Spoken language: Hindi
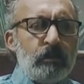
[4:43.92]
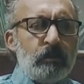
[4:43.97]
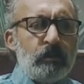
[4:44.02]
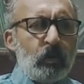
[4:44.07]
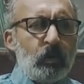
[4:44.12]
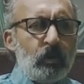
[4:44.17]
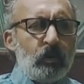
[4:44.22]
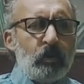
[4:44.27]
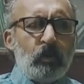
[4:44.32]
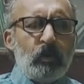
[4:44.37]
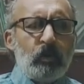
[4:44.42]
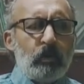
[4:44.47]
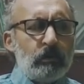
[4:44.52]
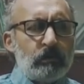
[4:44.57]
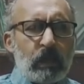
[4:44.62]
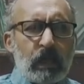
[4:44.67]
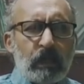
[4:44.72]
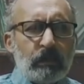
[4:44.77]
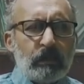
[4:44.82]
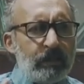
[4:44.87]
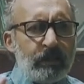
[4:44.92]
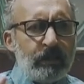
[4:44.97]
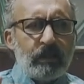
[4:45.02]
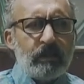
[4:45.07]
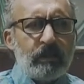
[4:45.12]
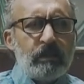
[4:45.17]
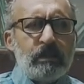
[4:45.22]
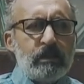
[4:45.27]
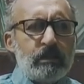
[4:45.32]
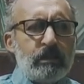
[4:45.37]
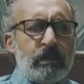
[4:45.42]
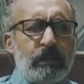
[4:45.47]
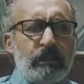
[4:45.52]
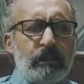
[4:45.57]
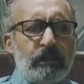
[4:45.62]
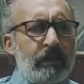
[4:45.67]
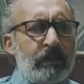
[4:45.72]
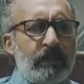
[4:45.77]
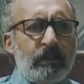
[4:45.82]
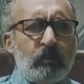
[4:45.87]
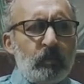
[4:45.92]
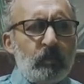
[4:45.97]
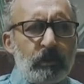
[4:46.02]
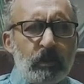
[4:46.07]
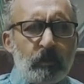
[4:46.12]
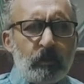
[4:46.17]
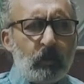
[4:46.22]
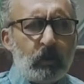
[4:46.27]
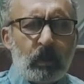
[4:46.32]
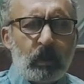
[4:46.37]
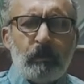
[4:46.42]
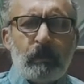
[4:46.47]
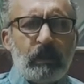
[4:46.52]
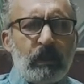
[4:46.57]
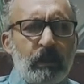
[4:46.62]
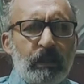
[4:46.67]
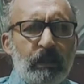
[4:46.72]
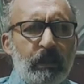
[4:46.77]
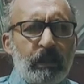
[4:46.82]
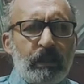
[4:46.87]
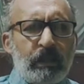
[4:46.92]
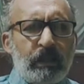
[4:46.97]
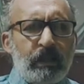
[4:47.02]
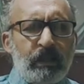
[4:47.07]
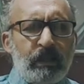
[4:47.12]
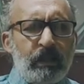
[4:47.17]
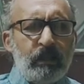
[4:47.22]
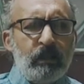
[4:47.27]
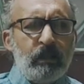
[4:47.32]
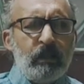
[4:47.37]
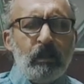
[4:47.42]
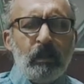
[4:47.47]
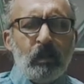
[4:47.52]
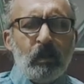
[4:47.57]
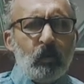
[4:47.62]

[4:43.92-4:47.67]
जो लोग ज़ाती रंजिश के तहत मुझे बुरा भला कह रहे हैं